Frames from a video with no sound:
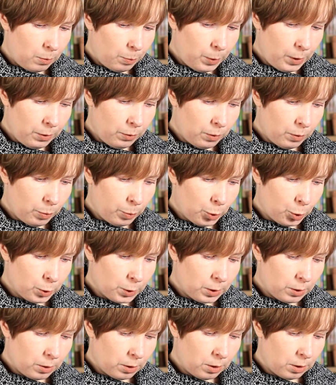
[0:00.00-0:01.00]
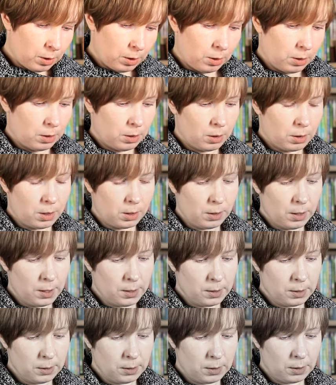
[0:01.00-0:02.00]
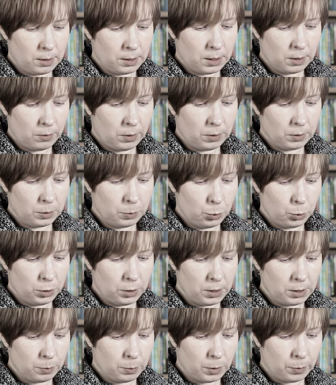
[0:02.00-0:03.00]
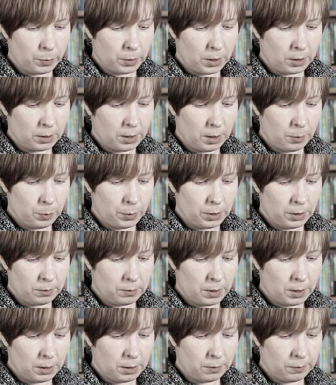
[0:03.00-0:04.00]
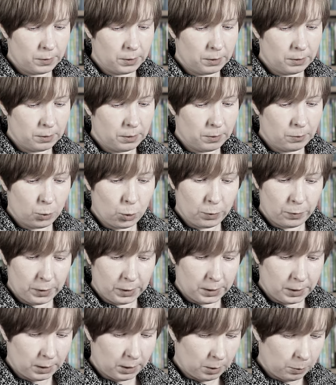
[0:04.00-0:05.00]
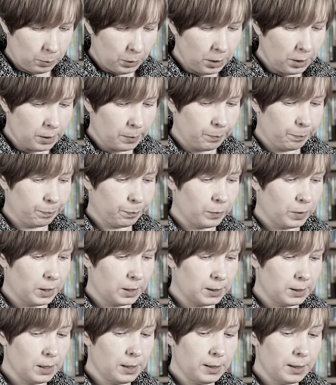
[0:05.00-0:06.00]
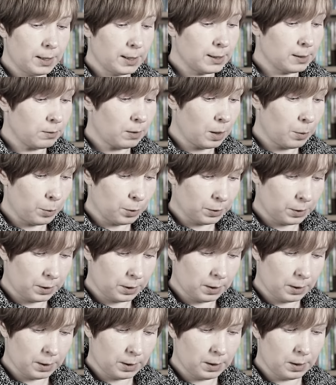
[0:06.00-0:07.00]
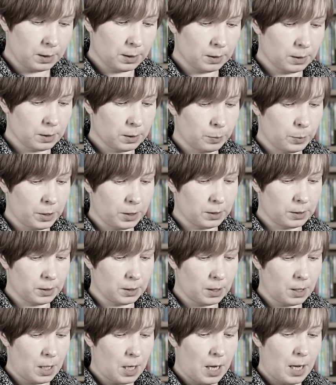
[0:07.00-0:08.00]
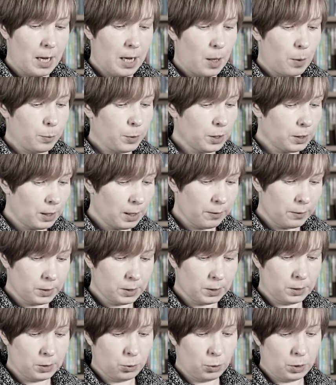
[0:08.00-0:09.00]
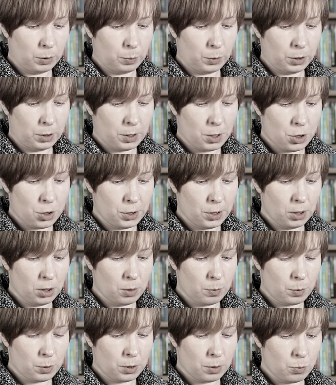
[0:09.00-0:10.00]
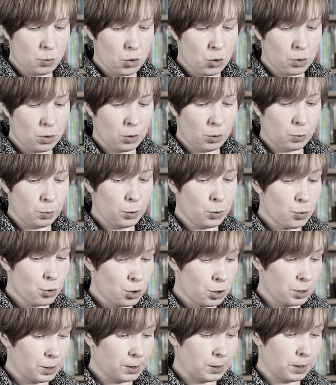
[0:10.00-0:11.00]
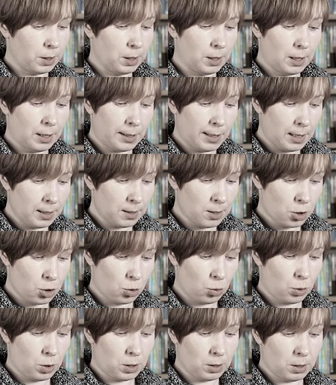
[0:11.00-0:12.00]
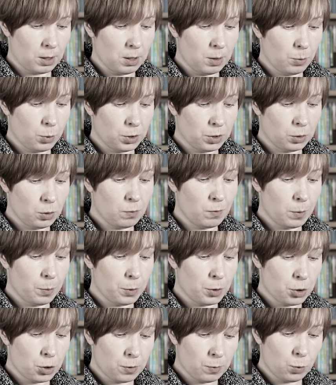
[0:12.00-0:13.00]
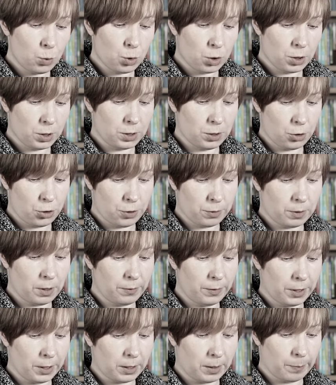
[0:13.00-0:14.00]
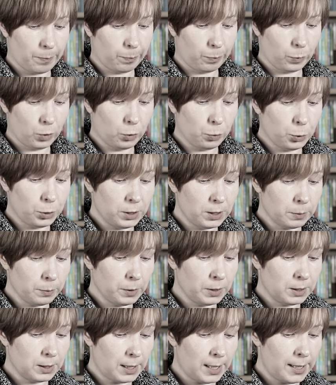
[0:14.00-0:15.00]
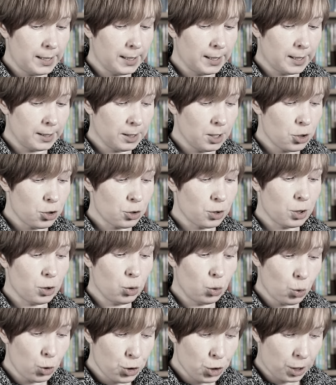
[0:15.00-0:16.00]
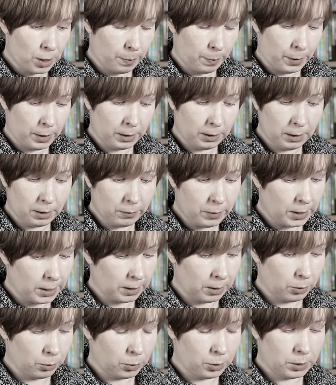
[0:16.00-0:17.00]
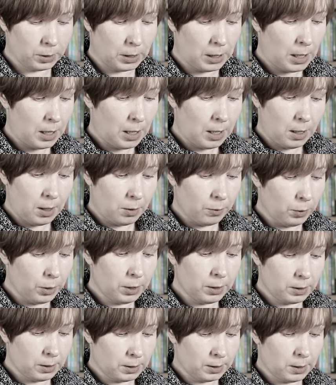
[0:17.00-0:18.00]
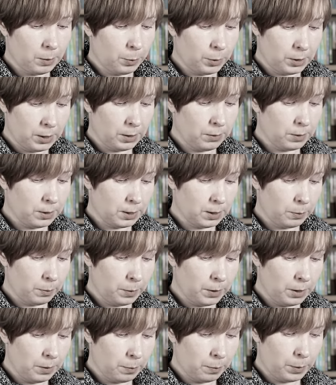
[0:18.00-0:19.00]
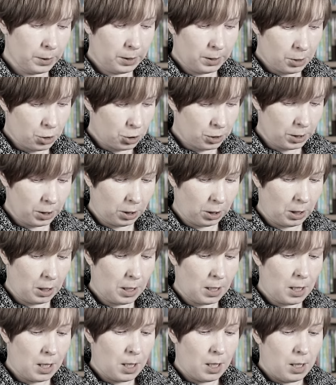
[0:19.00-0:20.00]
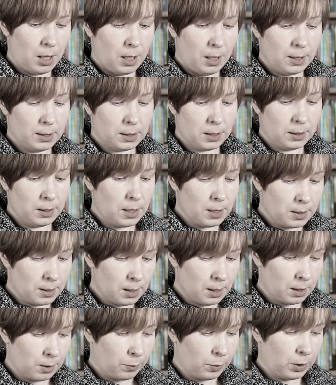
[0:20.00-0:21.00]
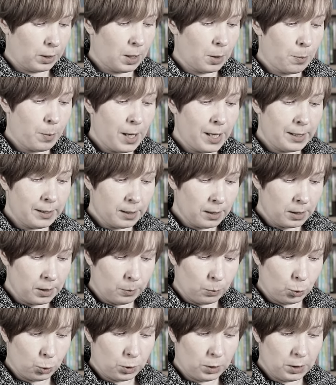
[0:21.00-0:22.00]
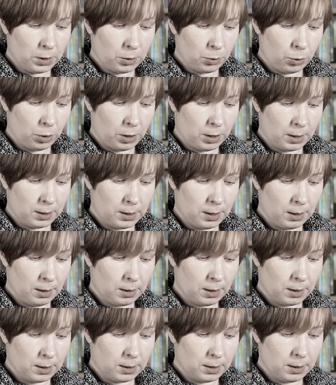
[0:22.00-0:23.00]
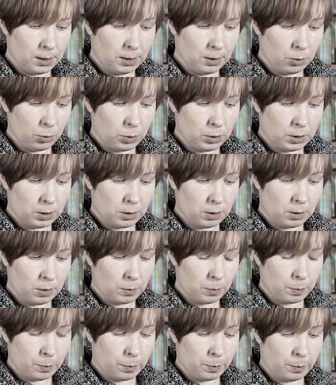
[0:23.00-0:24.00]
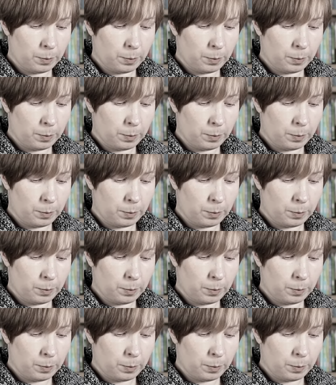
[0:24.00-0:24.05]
Первый вопрос. Когда я заинтересовалась буддизмом, когда я приняла это, его видение мира, я сильно расслабилась относительно смерти. Мне нравится теория перерождения, потому что я люблю жить, и я рада, что когда-нибудь снова проживу жизнь человека. Но в буддизме идеальная конечная точка паранирвана, то есть выход за пределы цепи перерождений. Исходя из этого, нормально ли буддисту не хотеть достигнуть э,